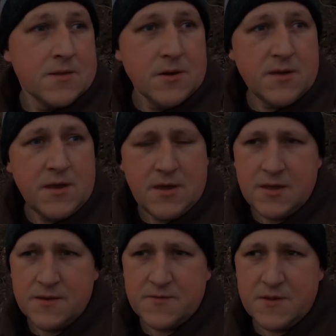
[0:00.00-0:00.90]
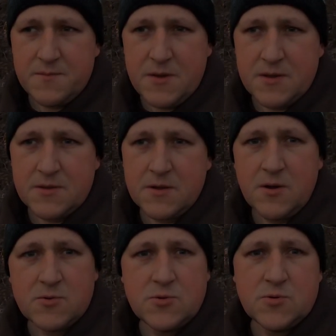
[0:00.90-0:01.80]
No i w tym
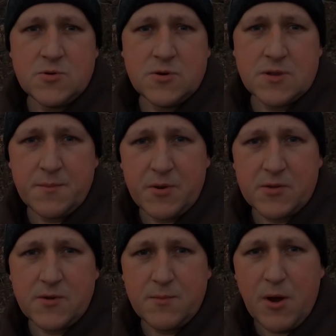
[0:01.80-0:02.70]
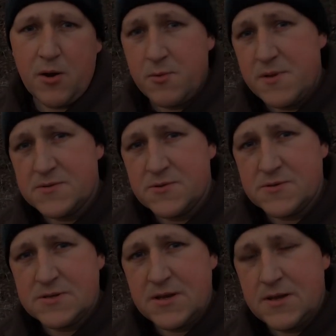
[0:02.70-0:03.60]
tygodniu temperatura była
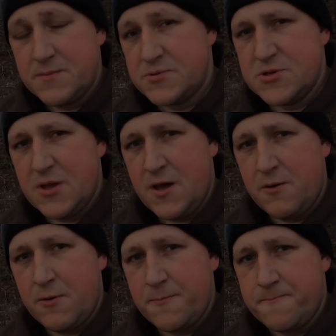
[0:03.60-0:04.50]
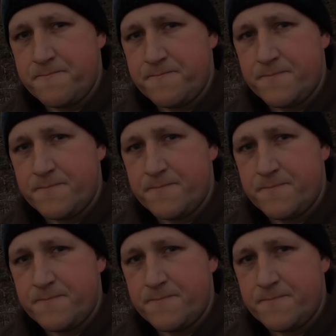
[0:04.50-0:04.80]
obiecująca. Przyjechałem